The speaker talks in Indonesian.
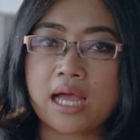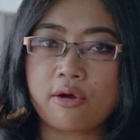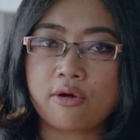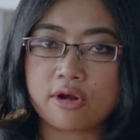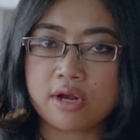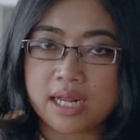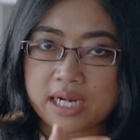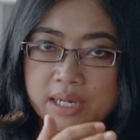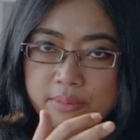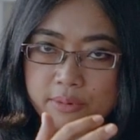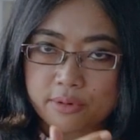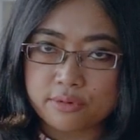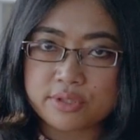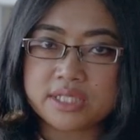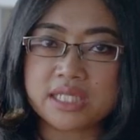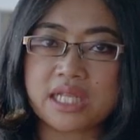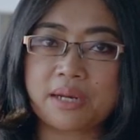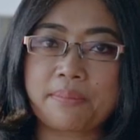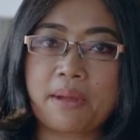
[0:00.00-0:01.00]
organ
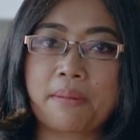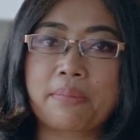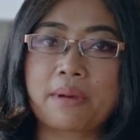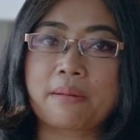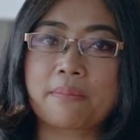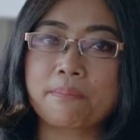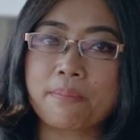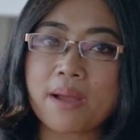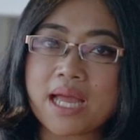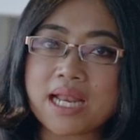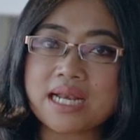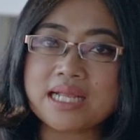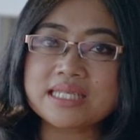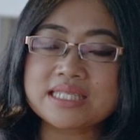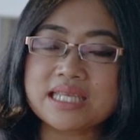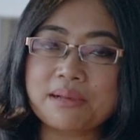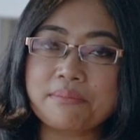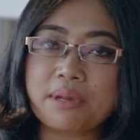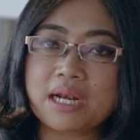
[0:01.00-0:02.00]
reproduksi terpapar
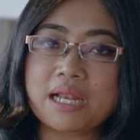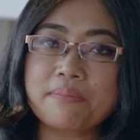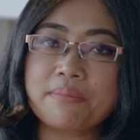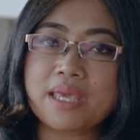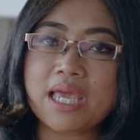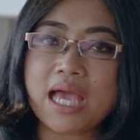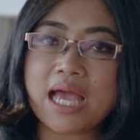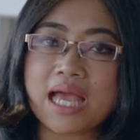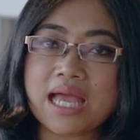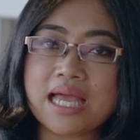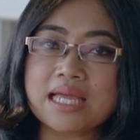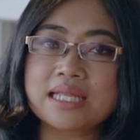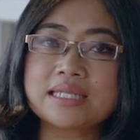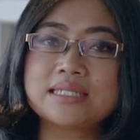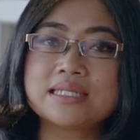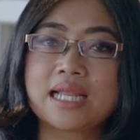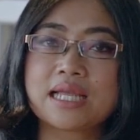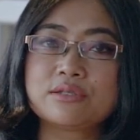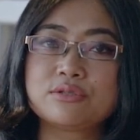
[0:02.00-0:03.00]
panas yang
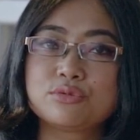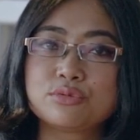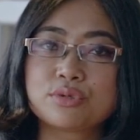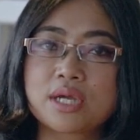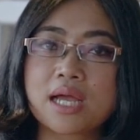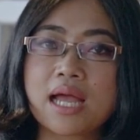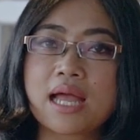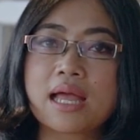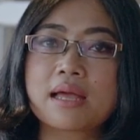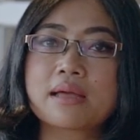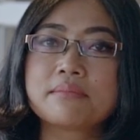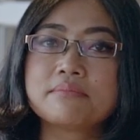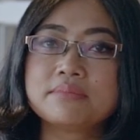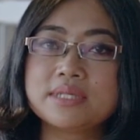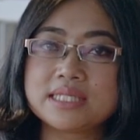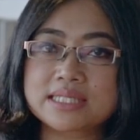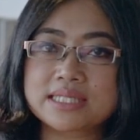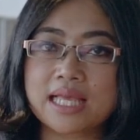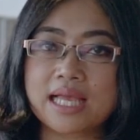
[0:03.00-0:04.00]
berlebihan dan juga
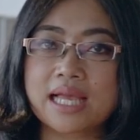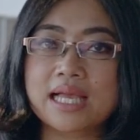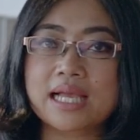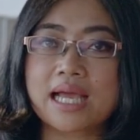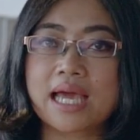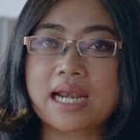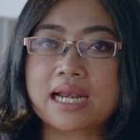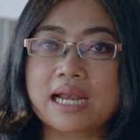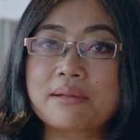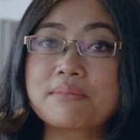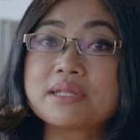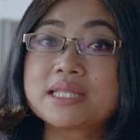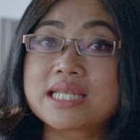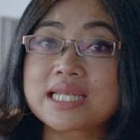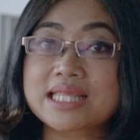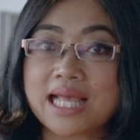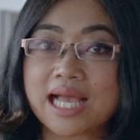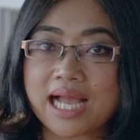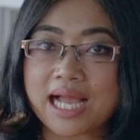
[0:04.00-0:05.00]
bisa karena
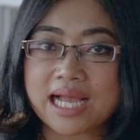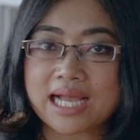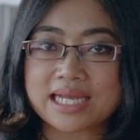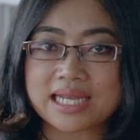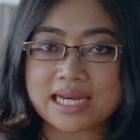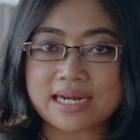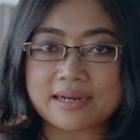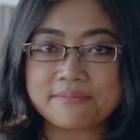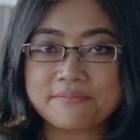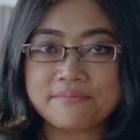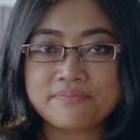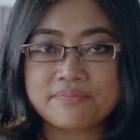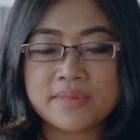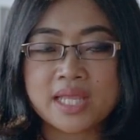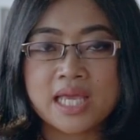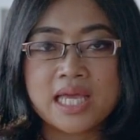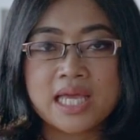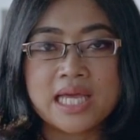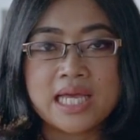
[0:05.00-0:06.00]
menderita kanker.
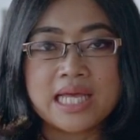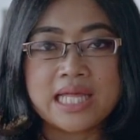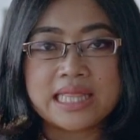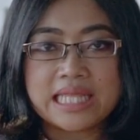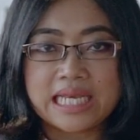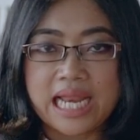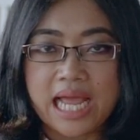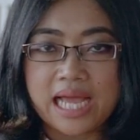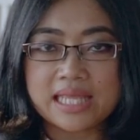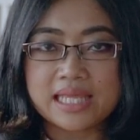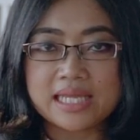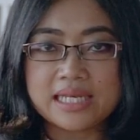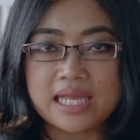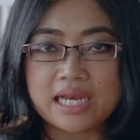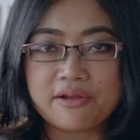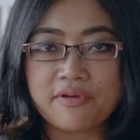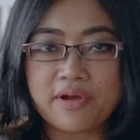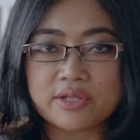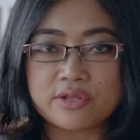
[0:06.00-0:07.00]
Tidak hanya
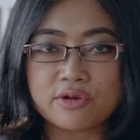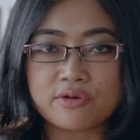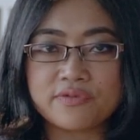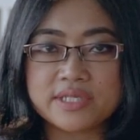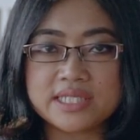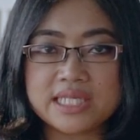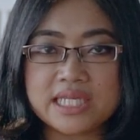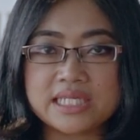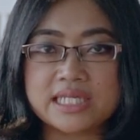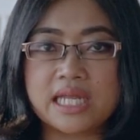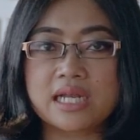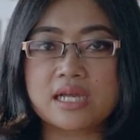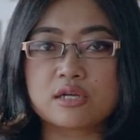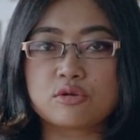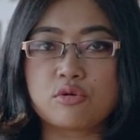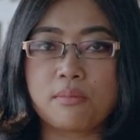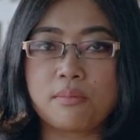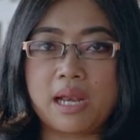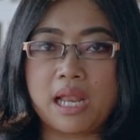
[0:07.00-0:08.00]
dari faktor fisik dari
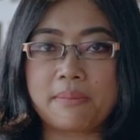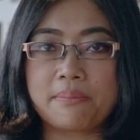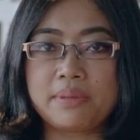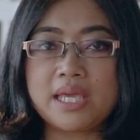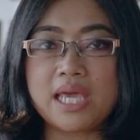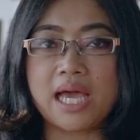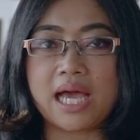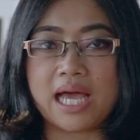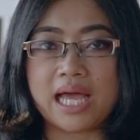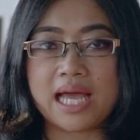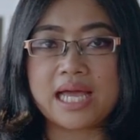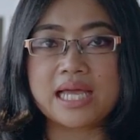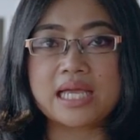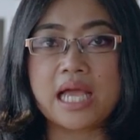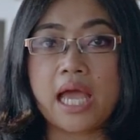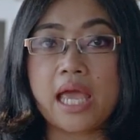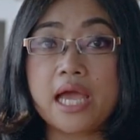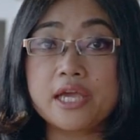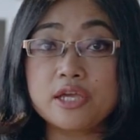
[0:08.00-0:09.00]
kedua belah pihak,
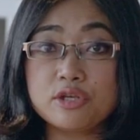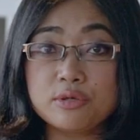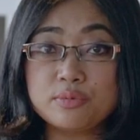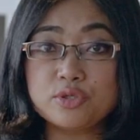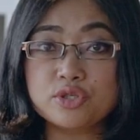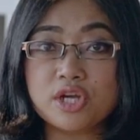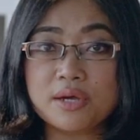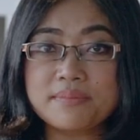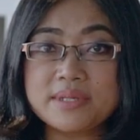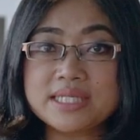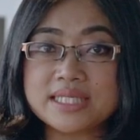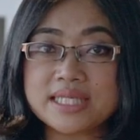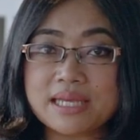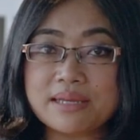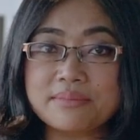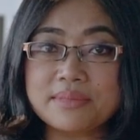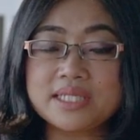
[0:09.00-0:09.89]
gaya hidup juga bisa